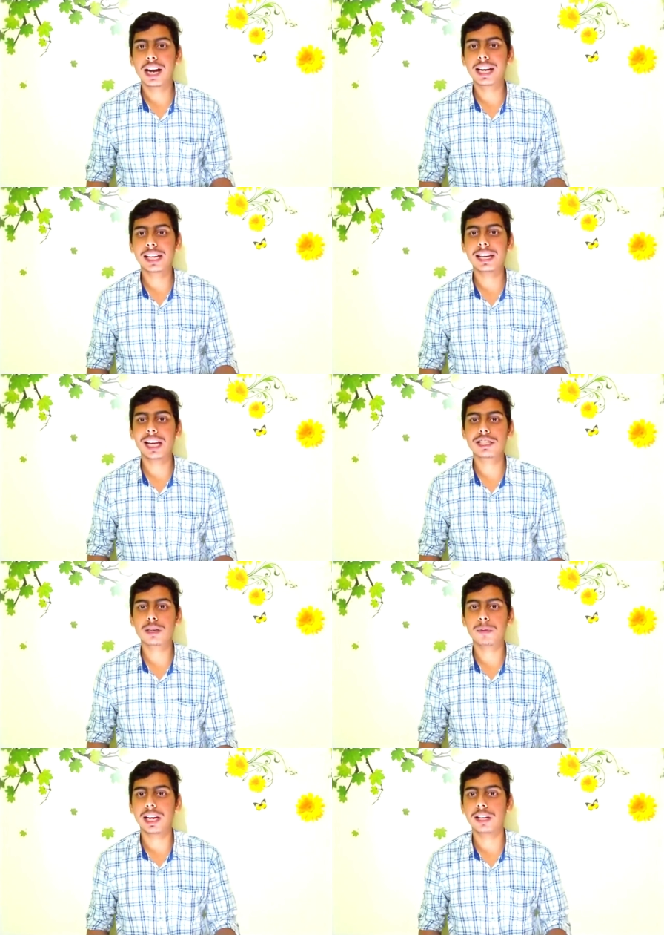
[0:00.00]
कार्ड के लिए
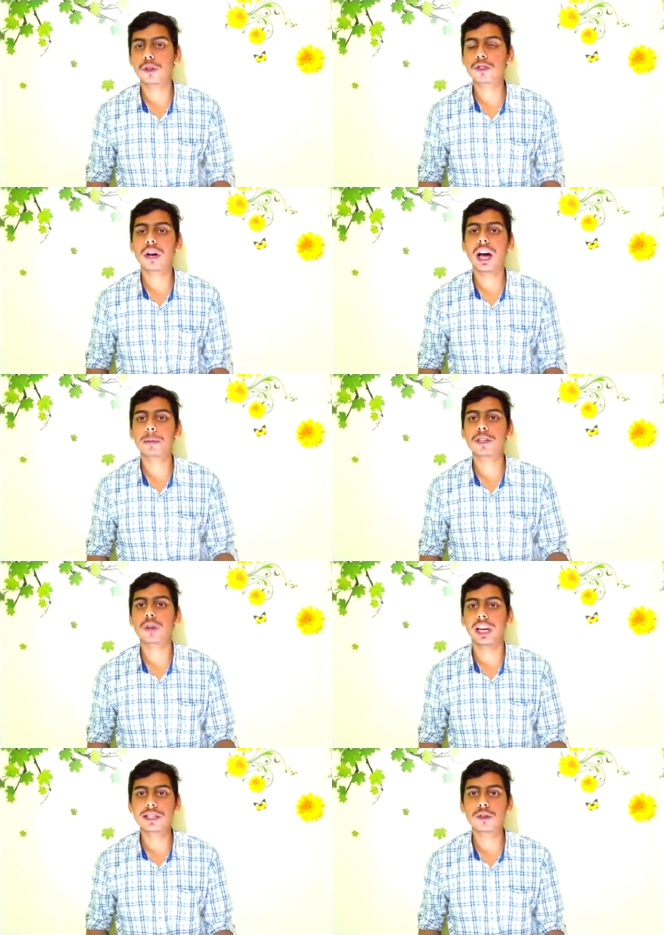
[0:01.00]
एलिजिबल है दोस्तों आपकी
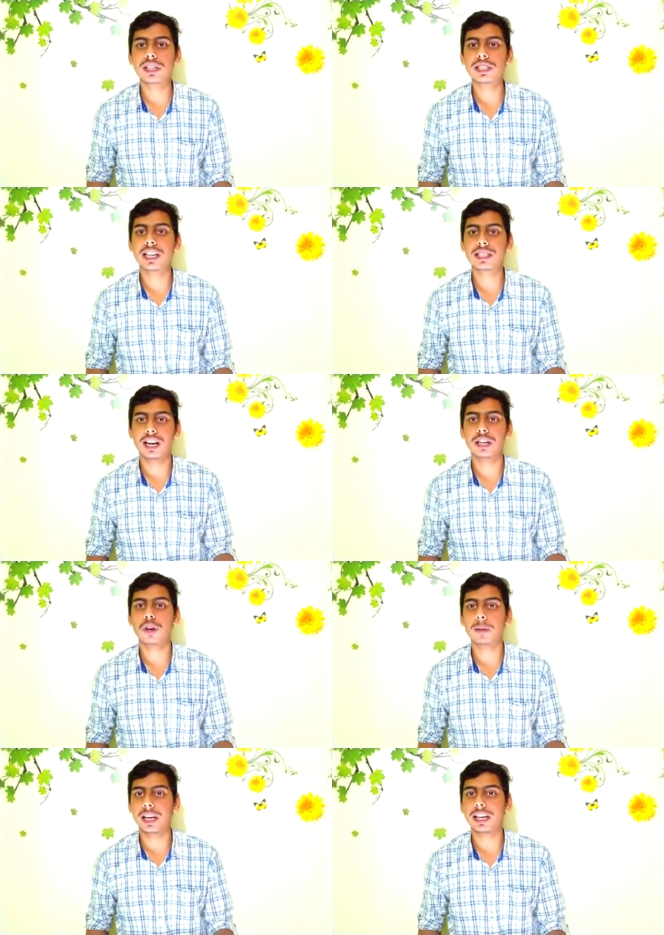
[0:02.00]
जो एज होनी चाहिए इस कार्ड
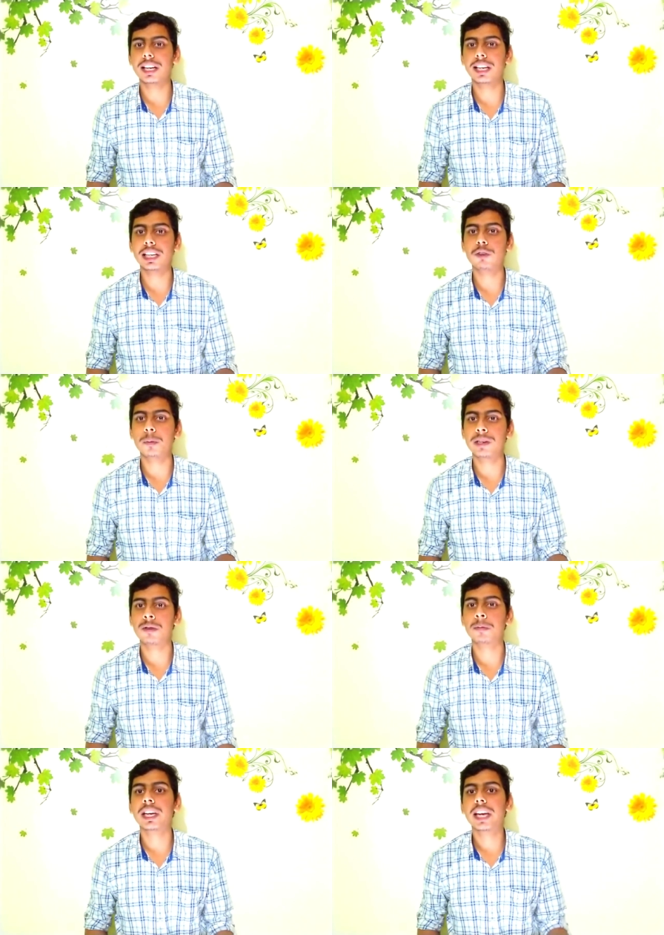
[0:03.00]
को अप्लाई करने के लिए वो
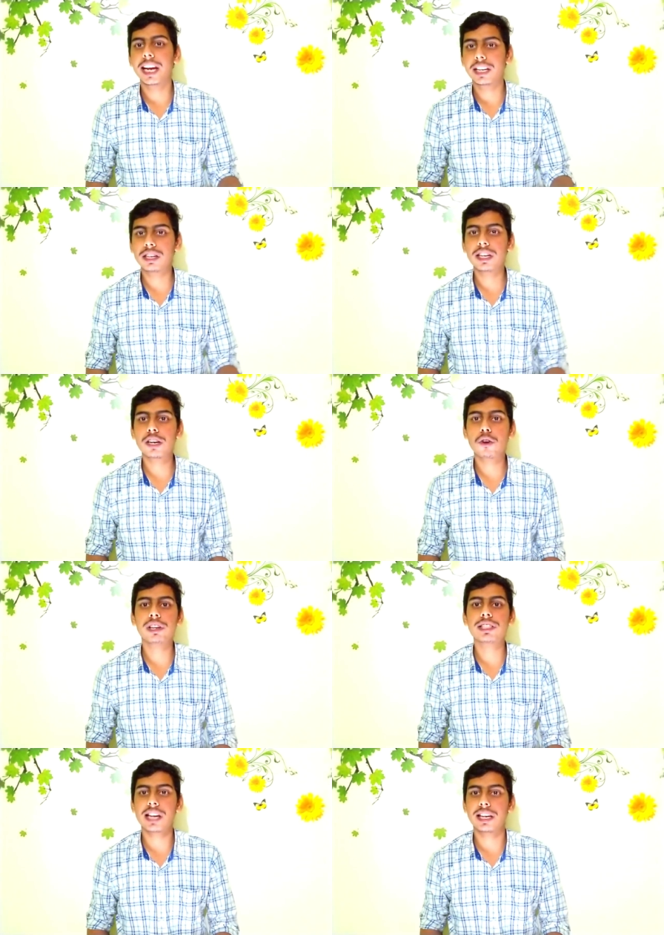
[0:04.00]
मिनिमम एटीन ईयर
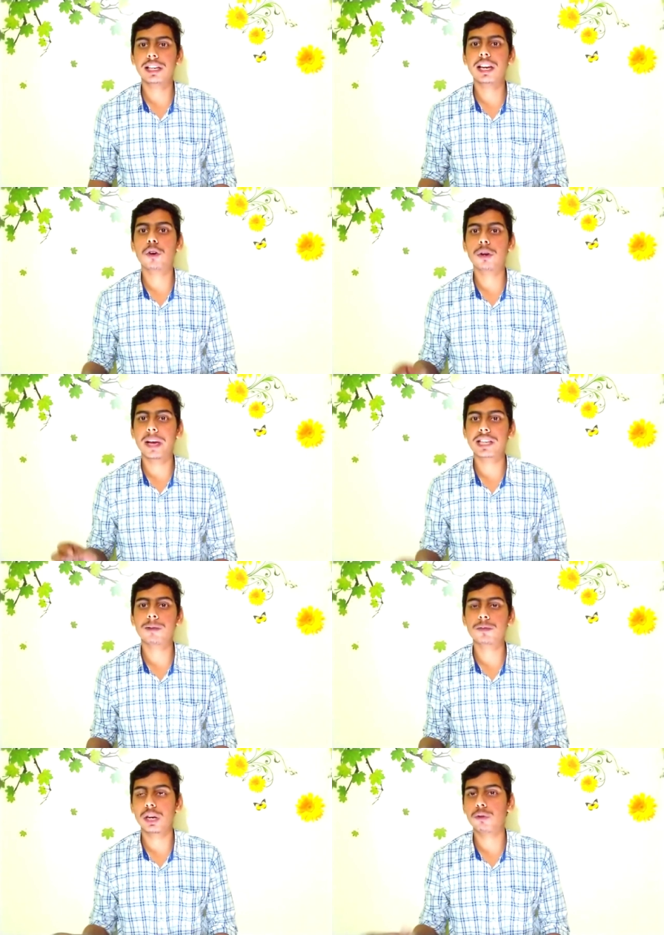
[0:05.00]
होनी चाहिए और
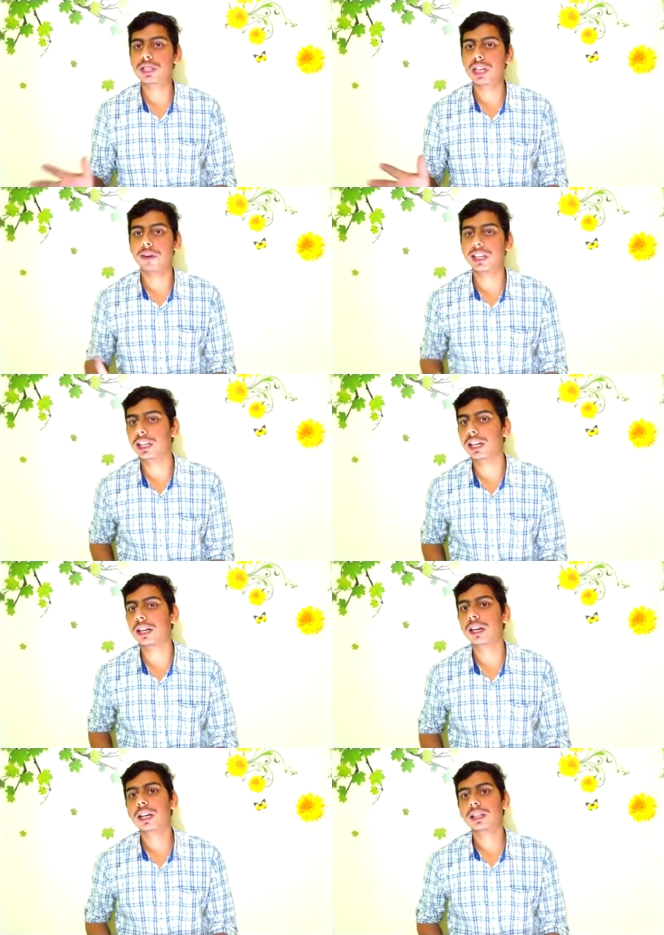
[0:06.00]
मैक्सिमम जो है वो सेवेंटी
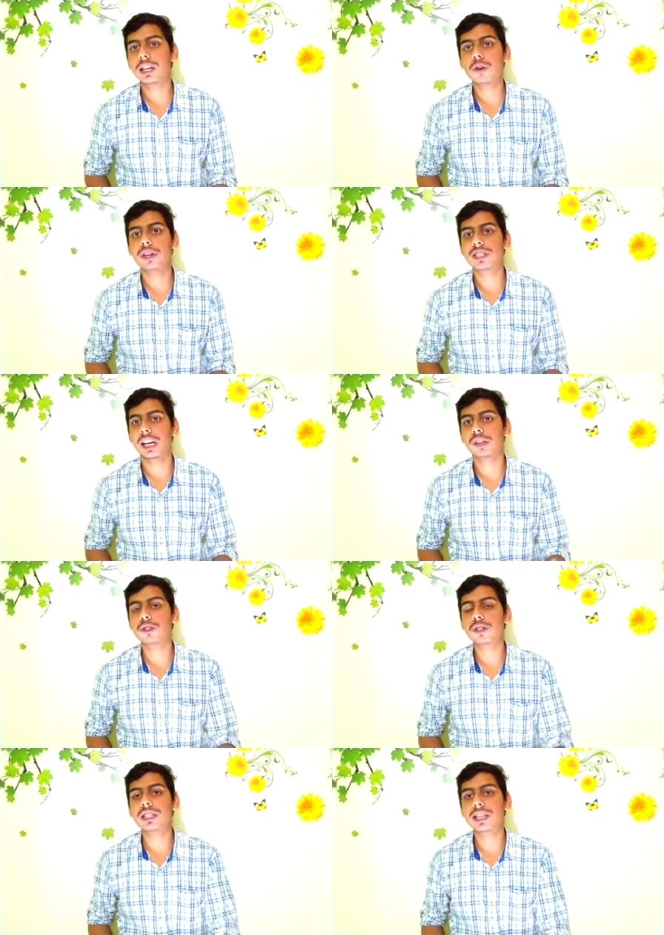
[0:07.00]
ईयर तक होनी चाहिए
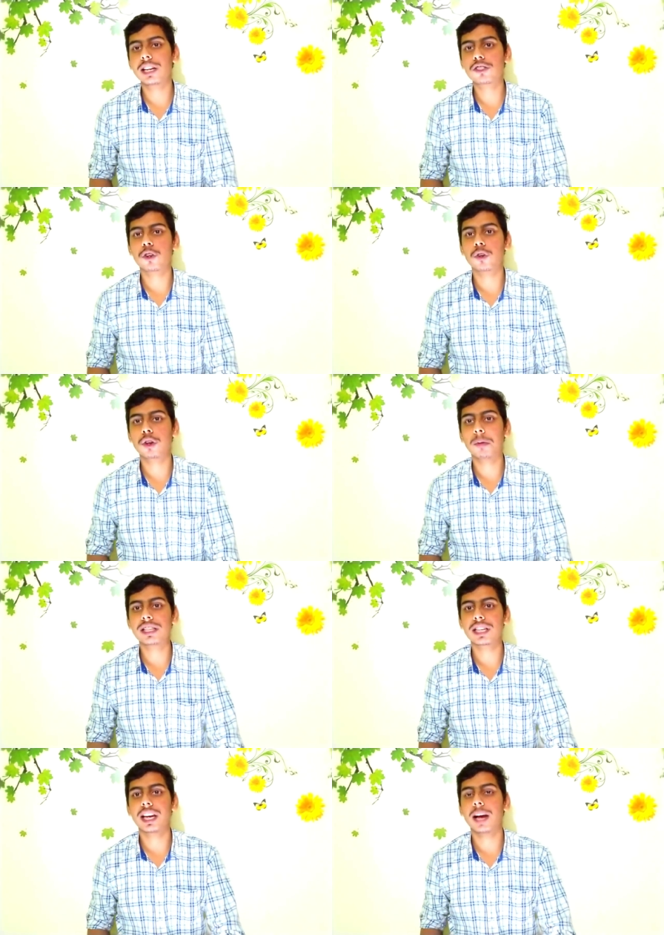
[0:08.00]
दोस्तों इसके लिए जो
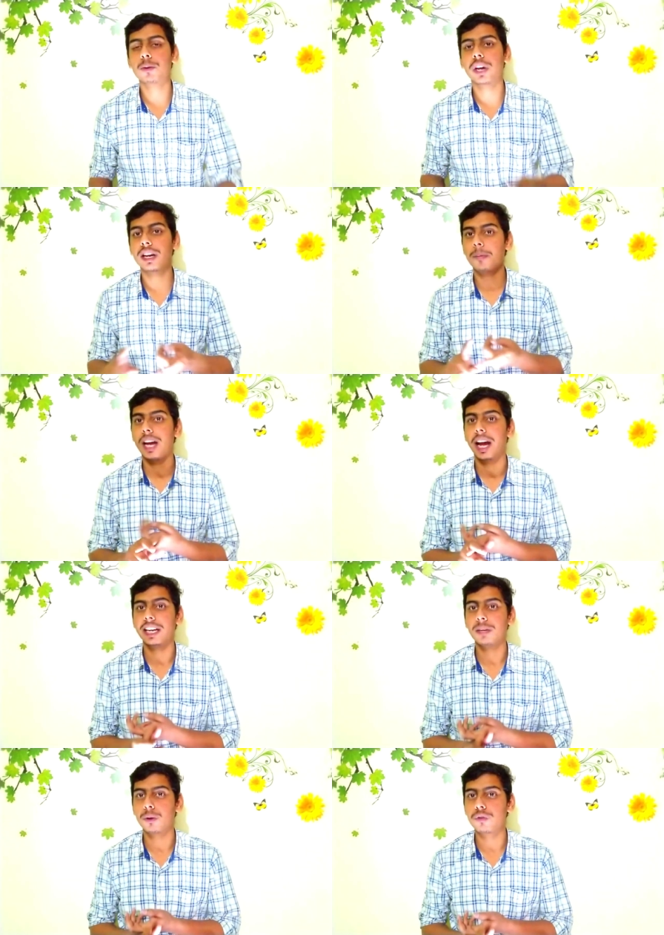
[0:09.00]
डॉक्यूमेंट चाहिए आपको एक अपना
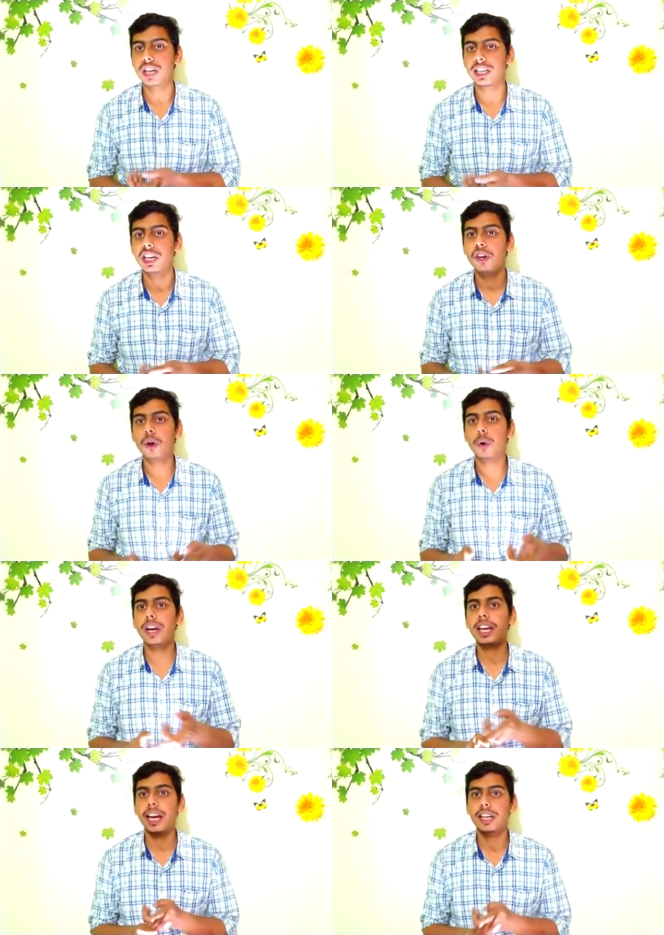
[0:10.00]
आईडी प्रूफ चाहिए
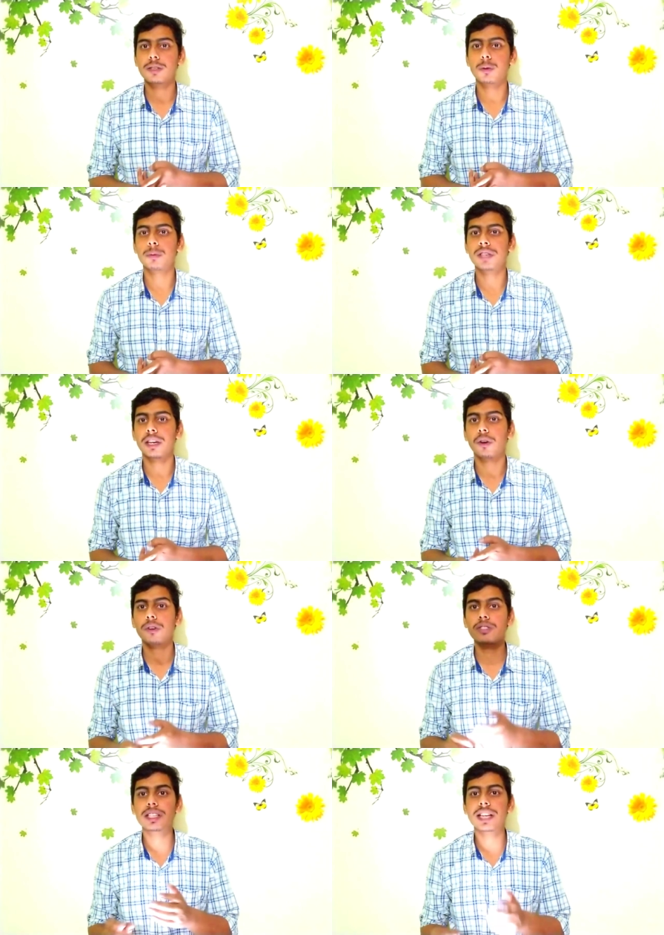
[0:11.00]
और एक एड्रेस प्रूफ चाहिए
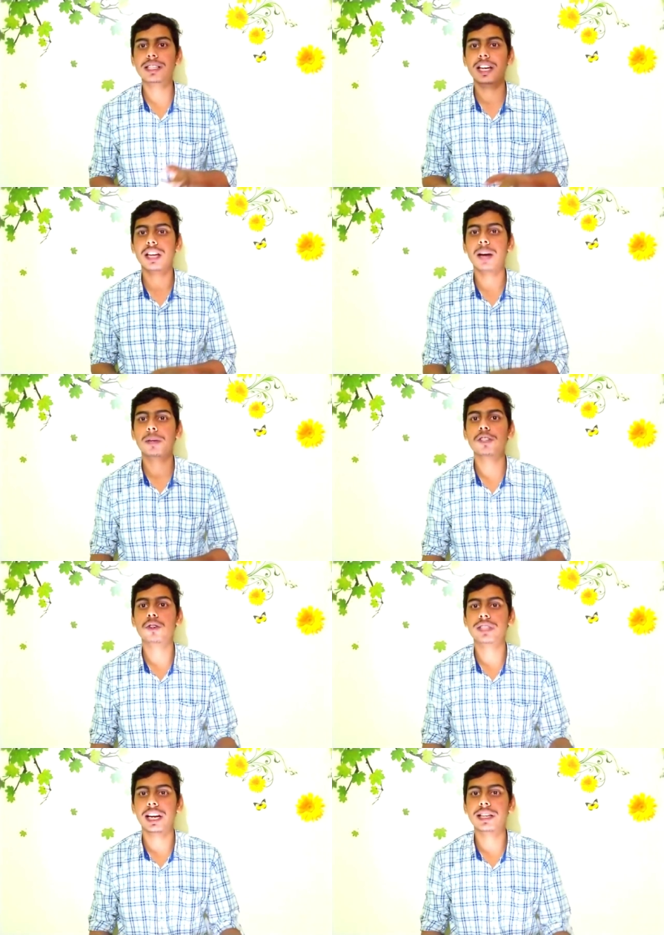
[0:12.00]
और उसके साथ साथ आपकी
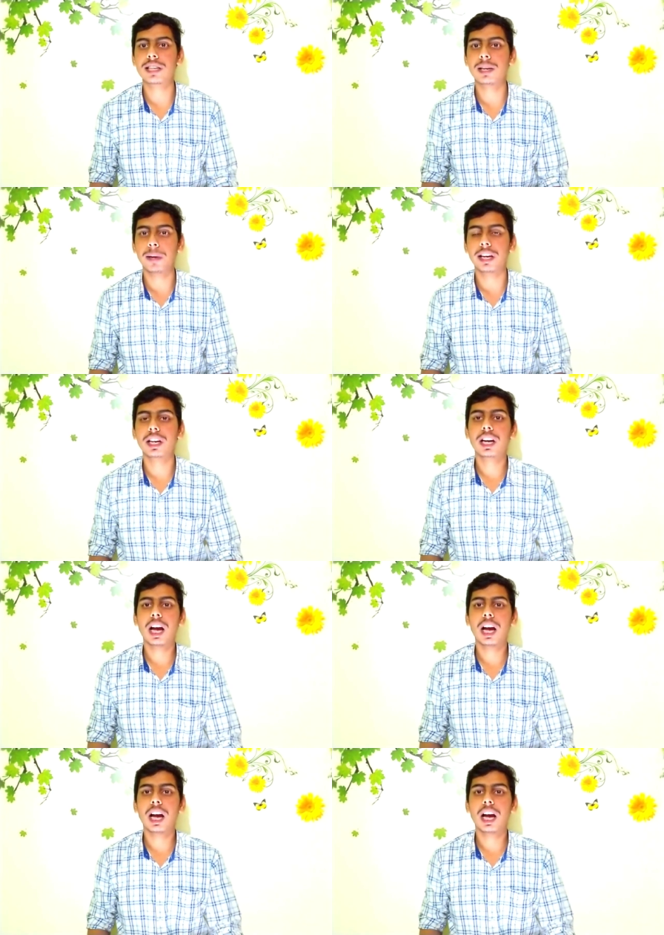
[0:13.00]
जो सैलरी स्लिप है